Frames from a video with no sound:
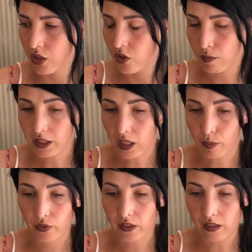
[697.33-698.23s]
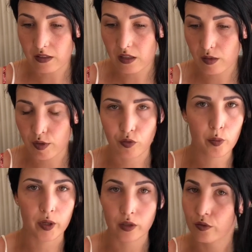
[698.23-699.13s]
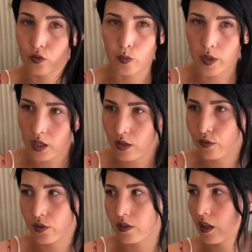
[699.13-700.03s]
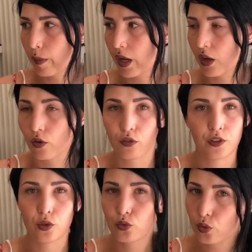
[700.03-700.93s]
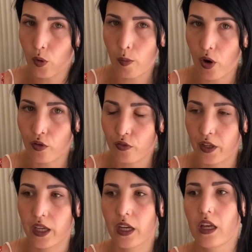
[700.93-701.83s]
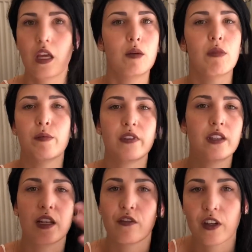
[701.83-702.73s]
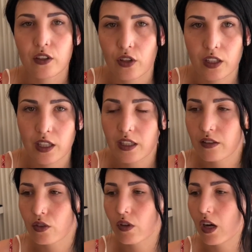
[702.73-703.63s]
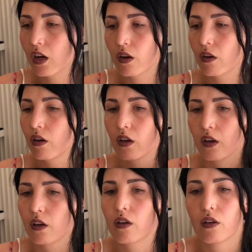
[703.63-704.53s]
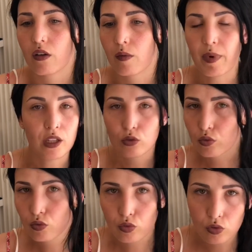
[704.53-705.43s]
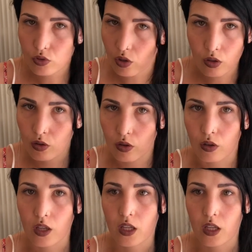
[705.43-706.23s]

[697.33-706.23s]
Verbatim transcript: je vais me mettre à penser à ça, mais il faut pas, faut pas, faut se dire bah on fait tout pour pas en faire, même s'il y a des facteurs de risque, voilà, euh, partout, tout le temps. Euh,